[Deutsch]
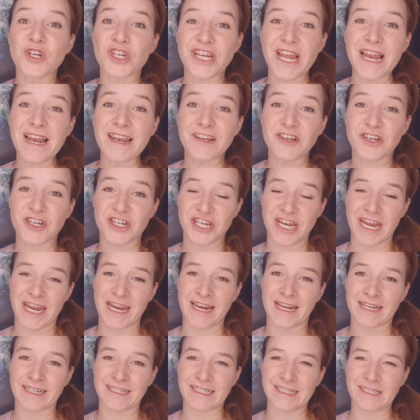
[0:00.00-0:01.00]
Stelle
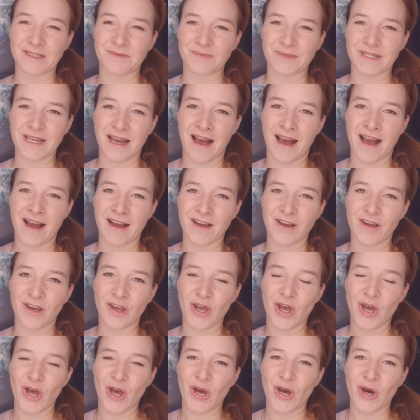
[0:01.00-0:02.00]
stehen an diesem Tag.
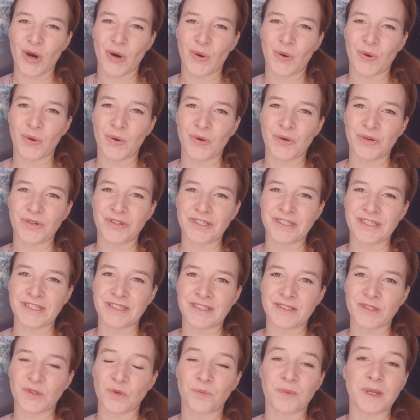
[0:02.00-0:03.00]

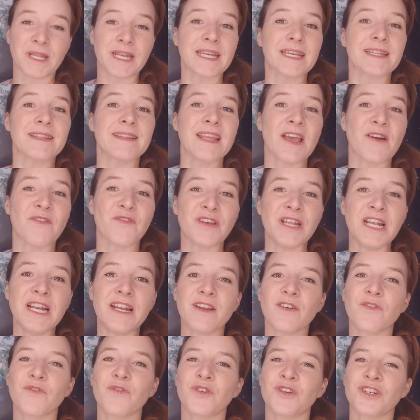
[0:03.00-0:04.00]
Und so berichten ja
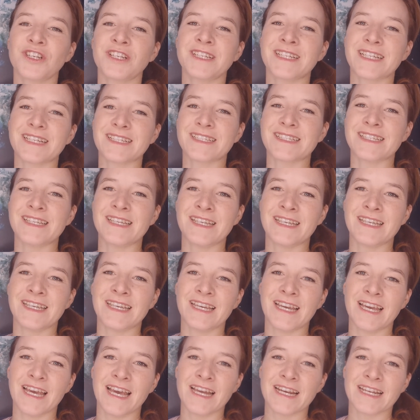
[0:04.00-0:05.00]
viele davon, dass,
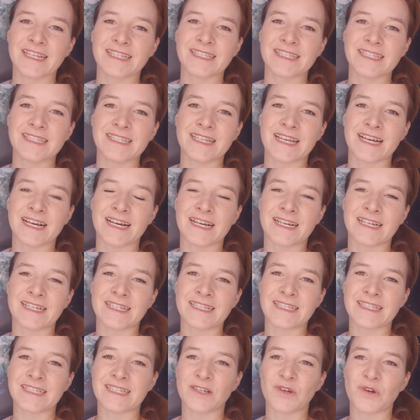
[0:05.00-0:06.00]
sie, dass dieser,
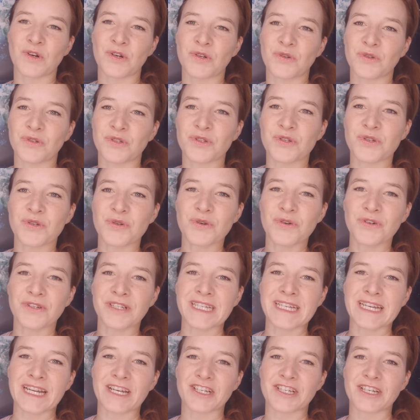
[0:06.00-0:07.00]
diese Konjunktion,
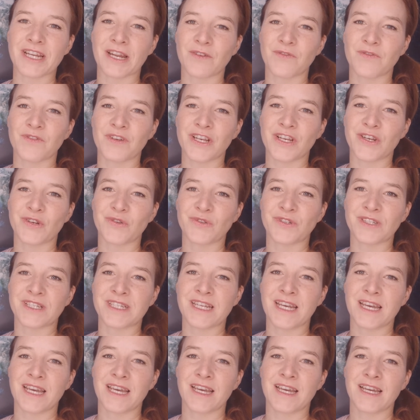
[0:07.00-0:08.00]
die da stattfindet
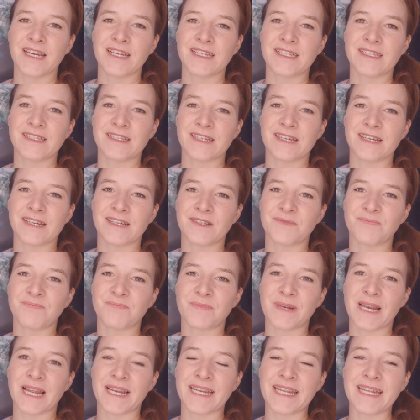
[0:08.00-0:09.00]
und diese
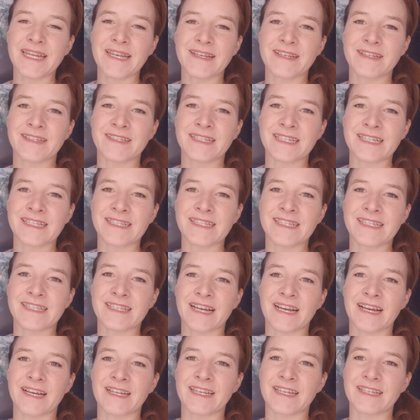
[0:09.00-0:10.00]
Planeten, die sich
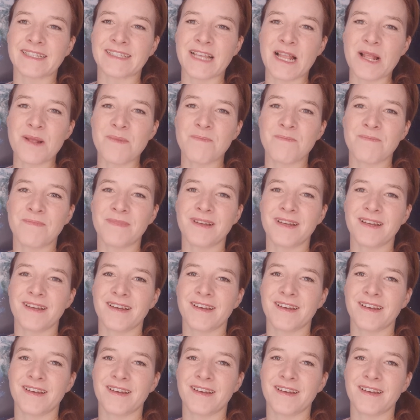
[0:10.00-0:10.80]
da in derselben